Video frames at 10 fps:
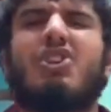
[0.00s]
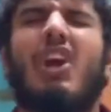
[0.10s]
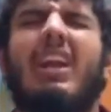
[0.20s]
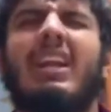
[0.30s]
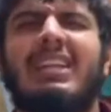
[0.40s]

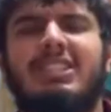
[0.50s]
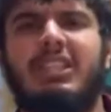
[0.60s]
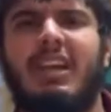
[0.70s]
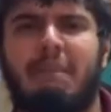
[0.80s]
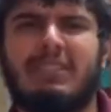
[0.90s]
स्ट्राइडीनेस
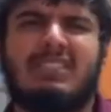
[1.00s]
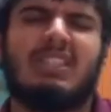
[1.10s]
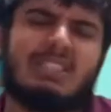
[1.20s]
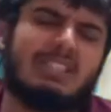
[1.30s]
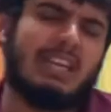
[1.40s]
चाहिए
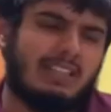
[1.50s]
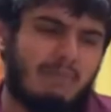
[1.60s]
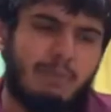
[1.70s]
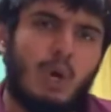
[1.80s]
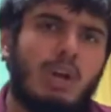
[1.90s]
बिजनेस
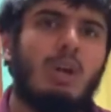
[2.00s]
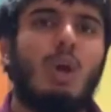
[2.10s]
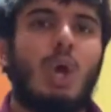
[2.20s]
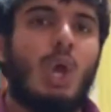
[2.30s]
एकदम प्योर